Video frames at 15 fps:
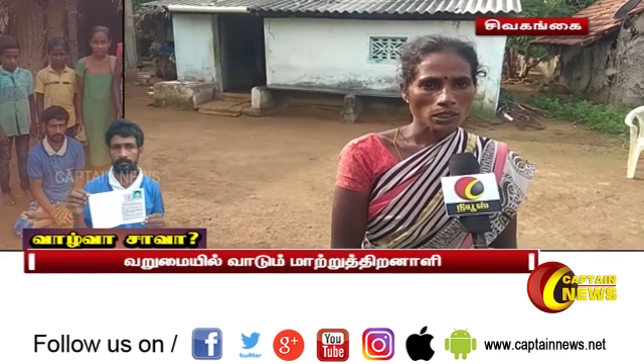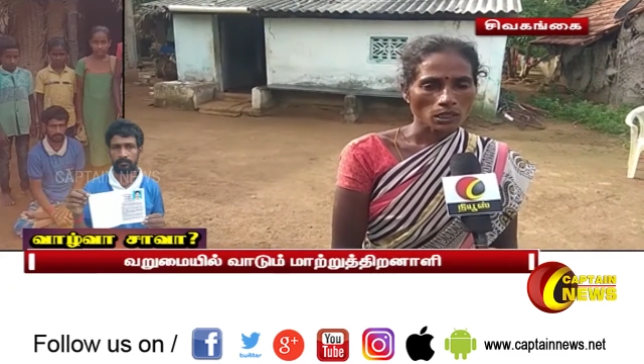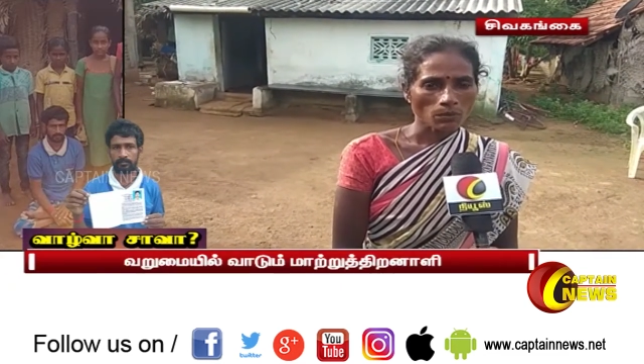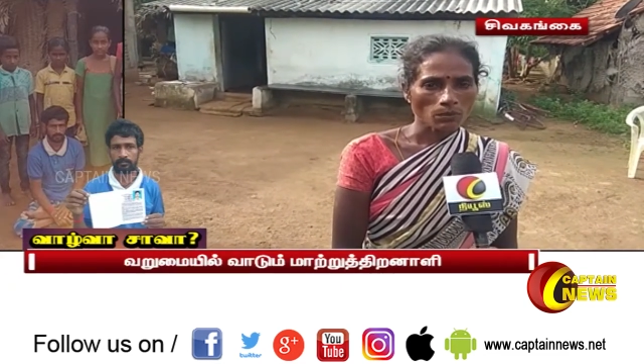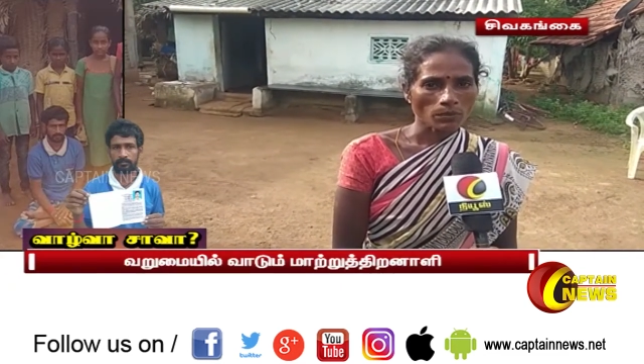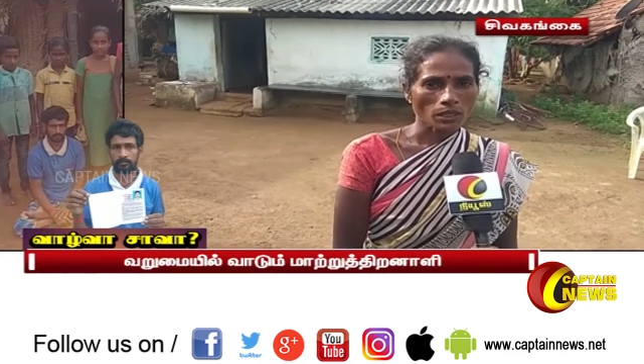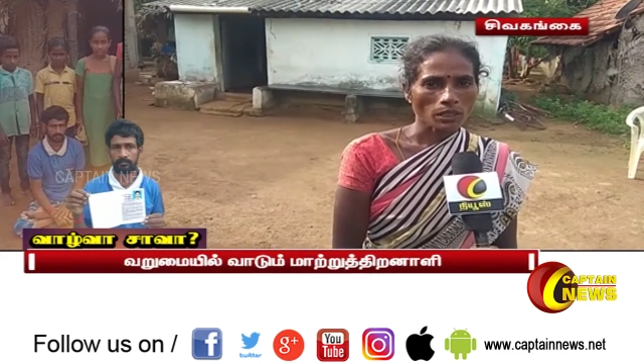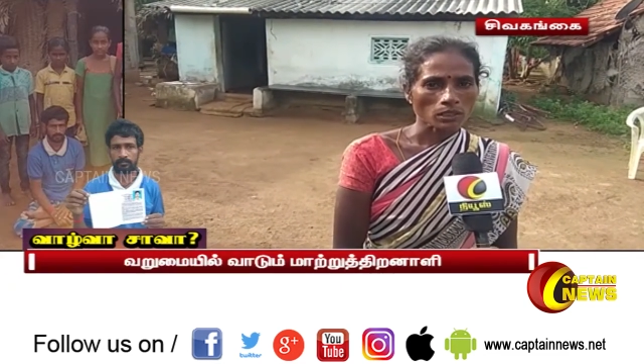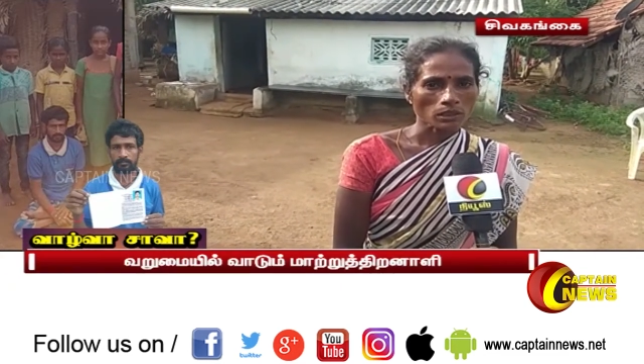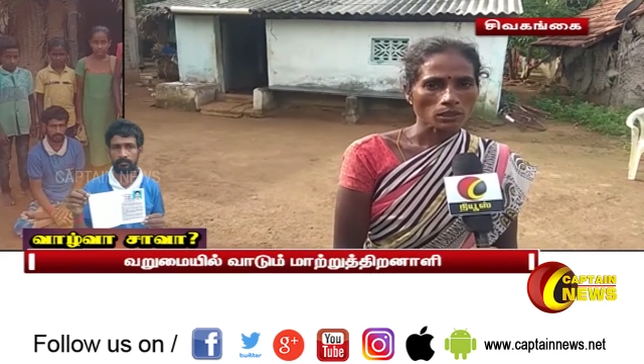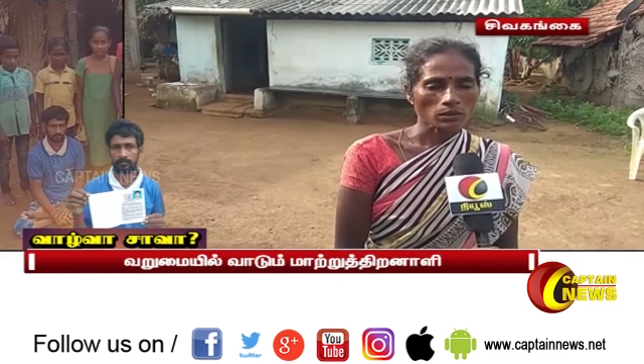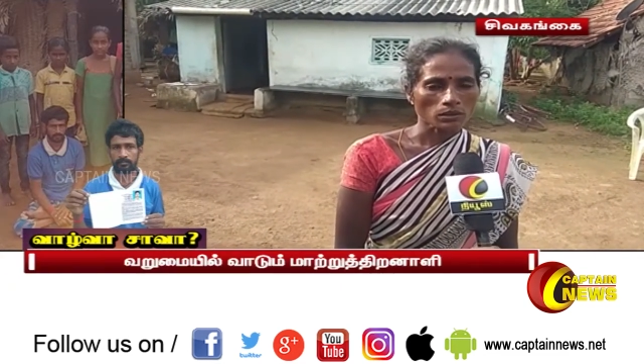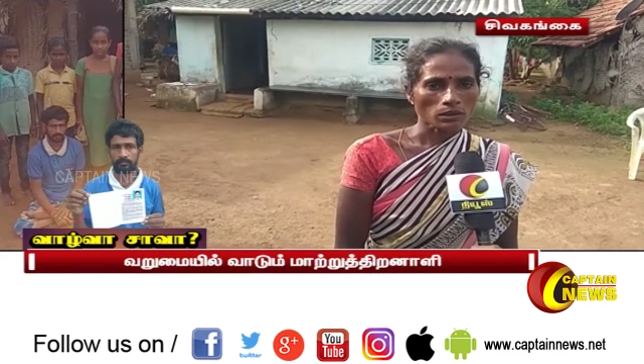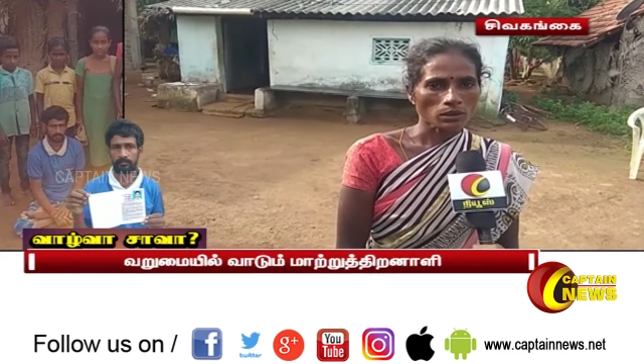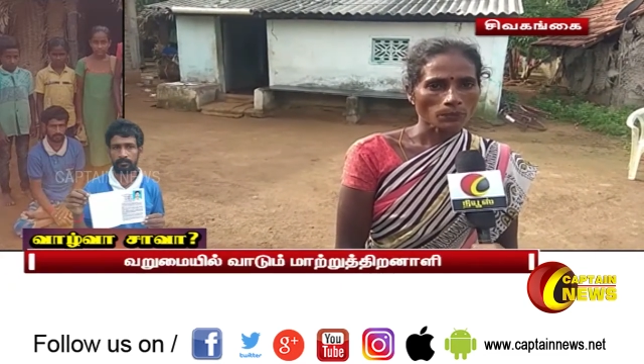சிரமமாக
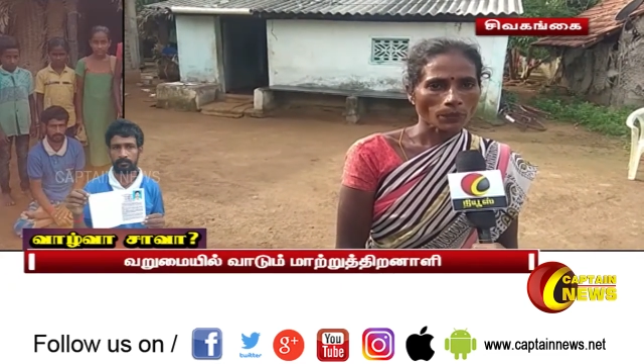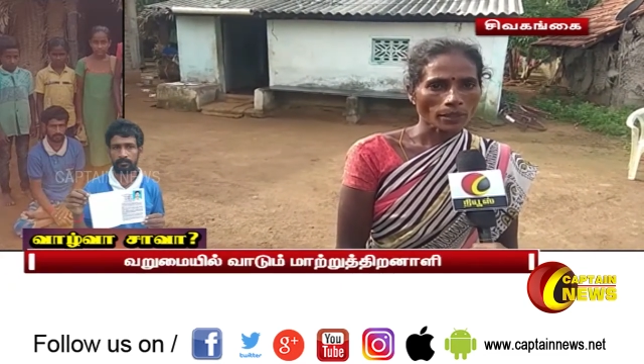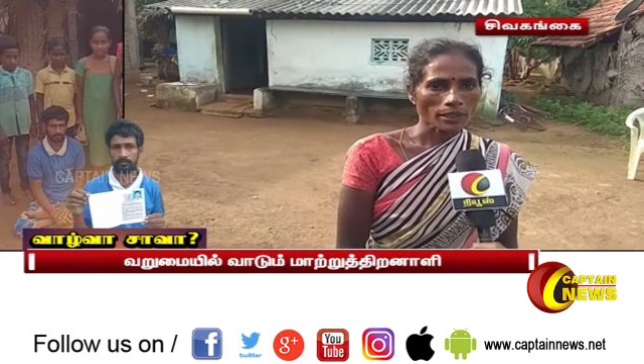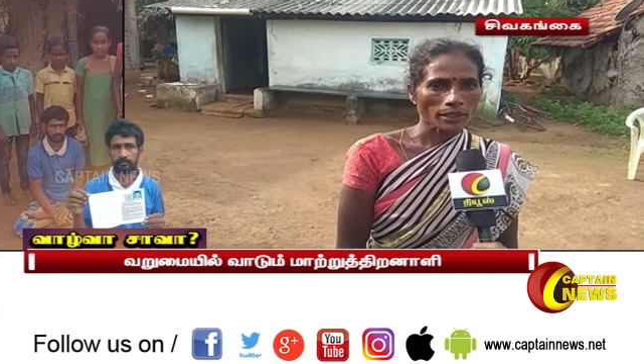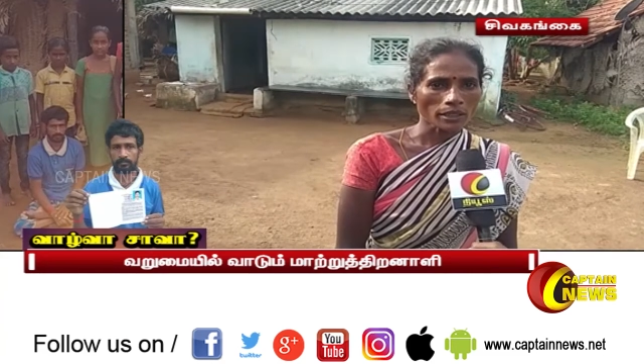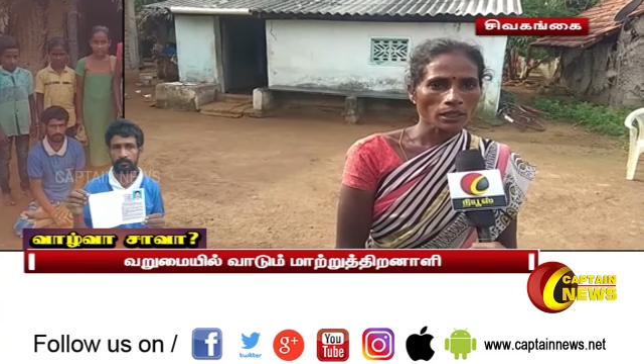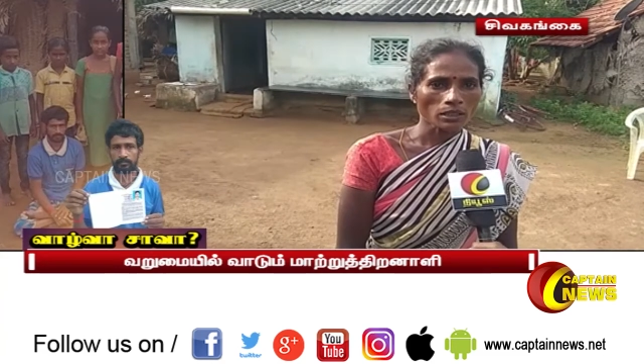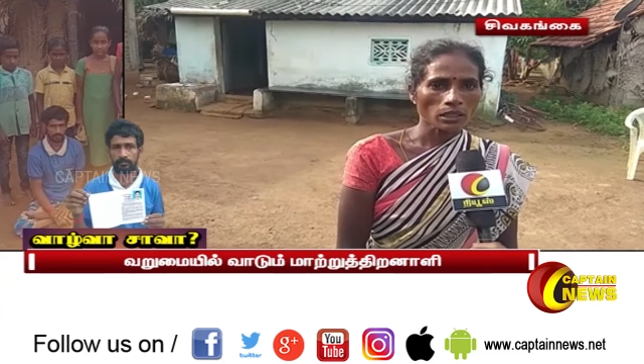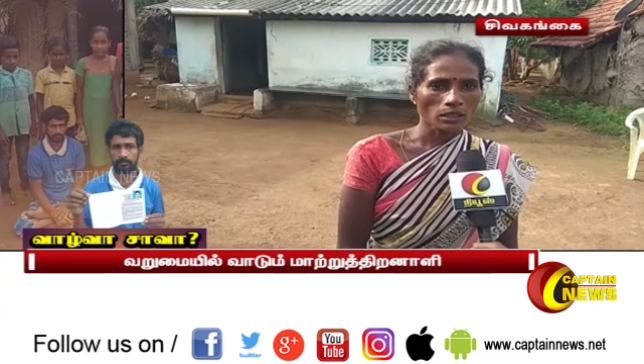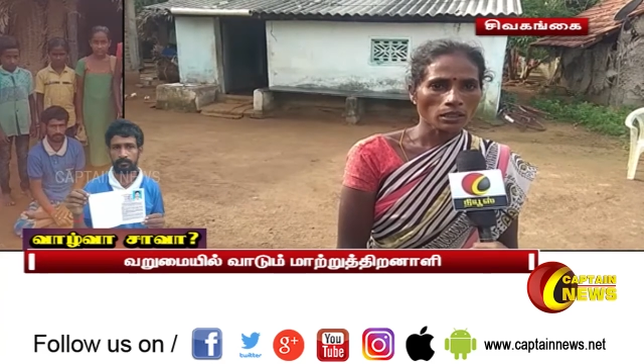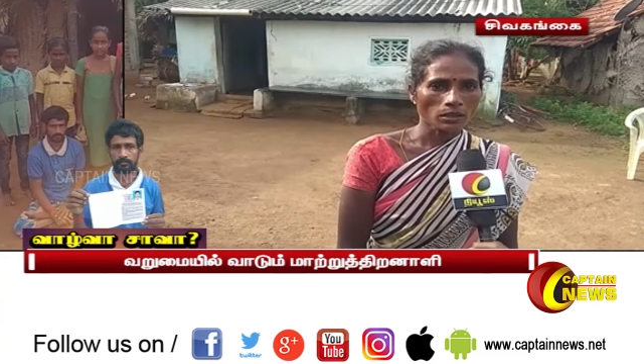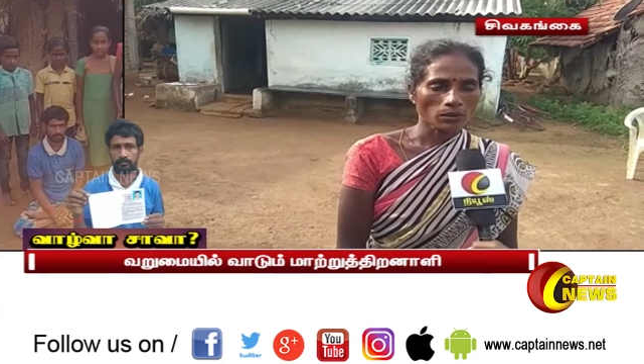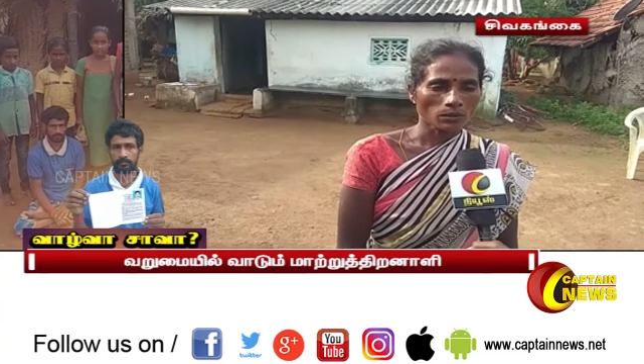இருக்குது பையன்